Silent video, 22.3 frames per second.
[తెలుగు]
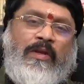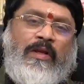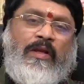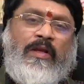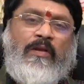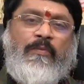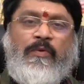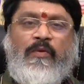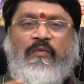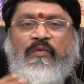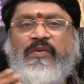
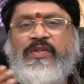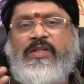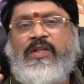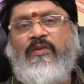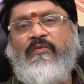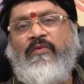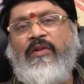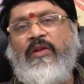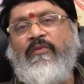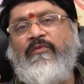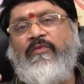మిగిలిన
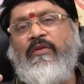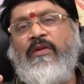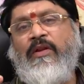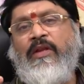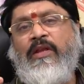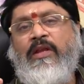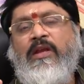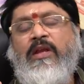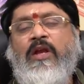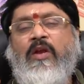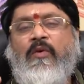ప్రొఫెషనల్
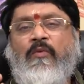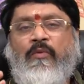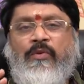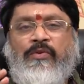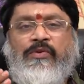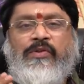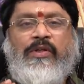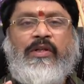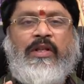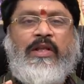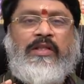లైఫ్లోని
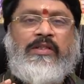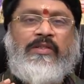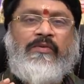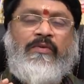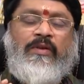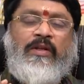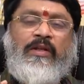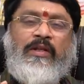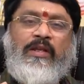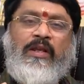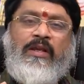వృషిక రాశి
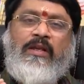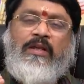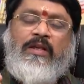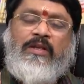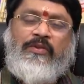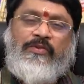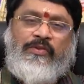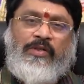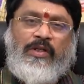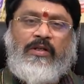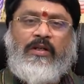వారికి
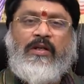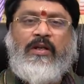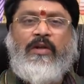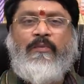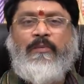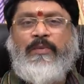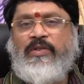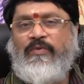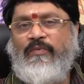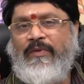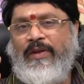చక్కగా
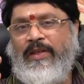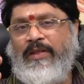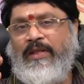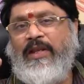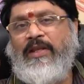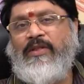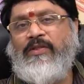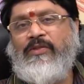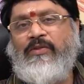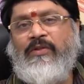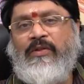మంచి
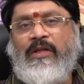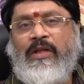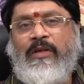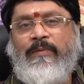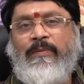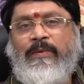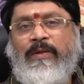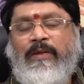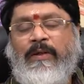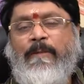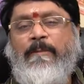ఫలితాలు ఇస్తుంది
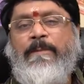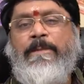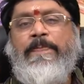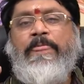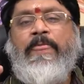కాబట్టి